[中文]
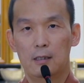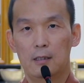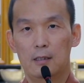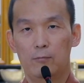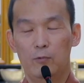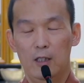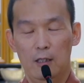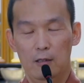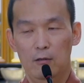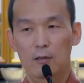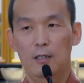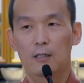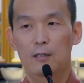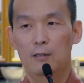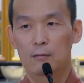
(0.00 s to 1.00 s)
你们现在都
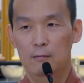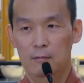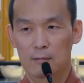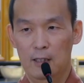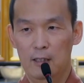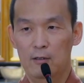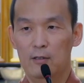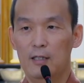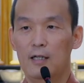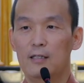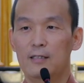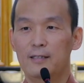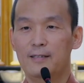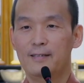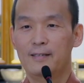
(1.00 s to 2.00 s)
点头，很有道
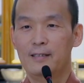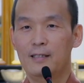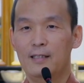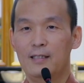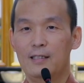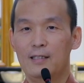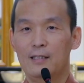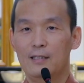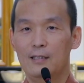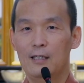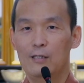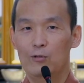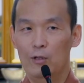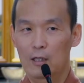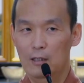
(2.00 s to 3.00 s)
理。
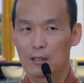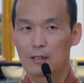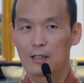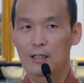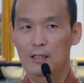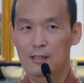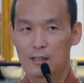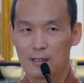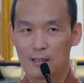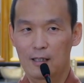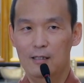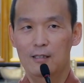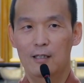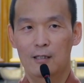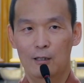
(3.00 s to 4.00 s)
但最好有一天你自己
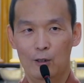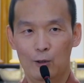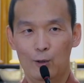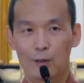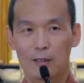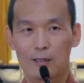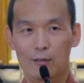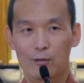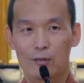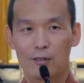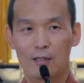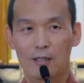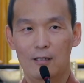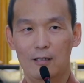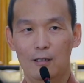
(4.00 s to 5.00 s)
要想通，这个最重
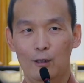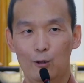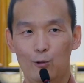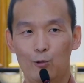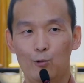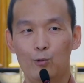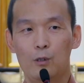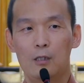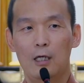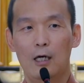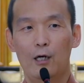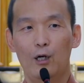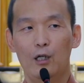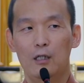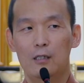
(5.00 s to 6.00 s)
要。以诸
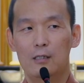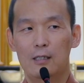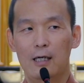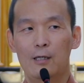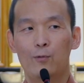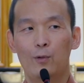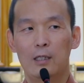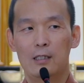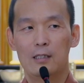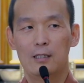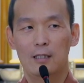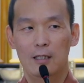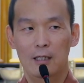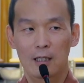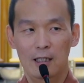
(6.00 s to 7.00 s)
教理善为
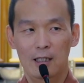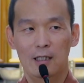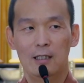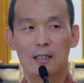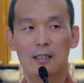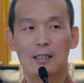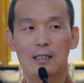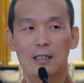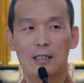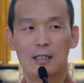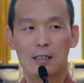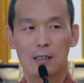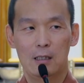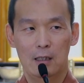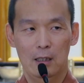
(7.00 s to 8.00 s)
成立，
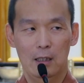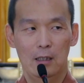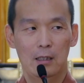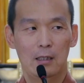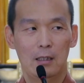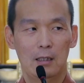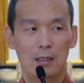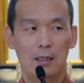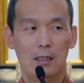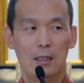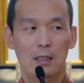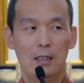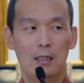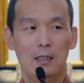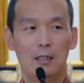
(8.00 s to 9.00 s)
这个意思。
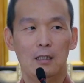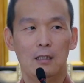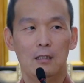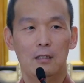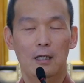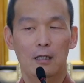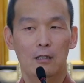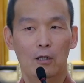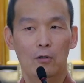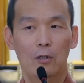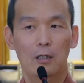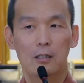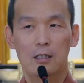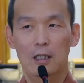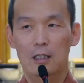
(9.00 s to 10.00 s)
想通
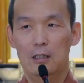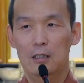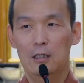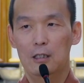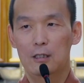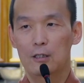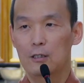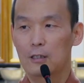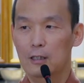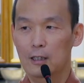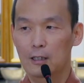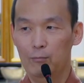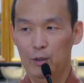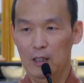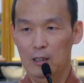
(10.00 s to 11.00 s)
了，在你心里就是一
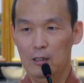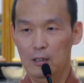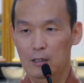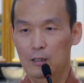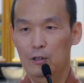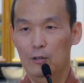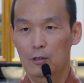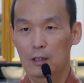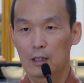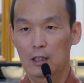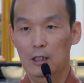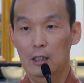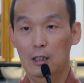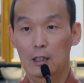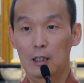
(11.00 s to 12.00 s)
个比较持久的业
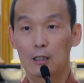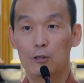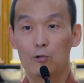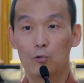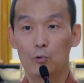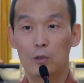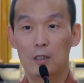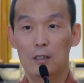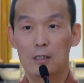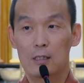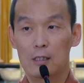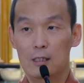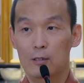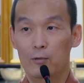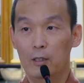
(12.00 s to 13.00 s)
力。业的主体是
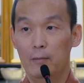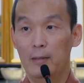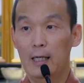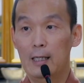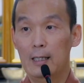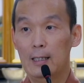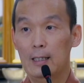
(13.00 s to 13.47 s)
思维嘛，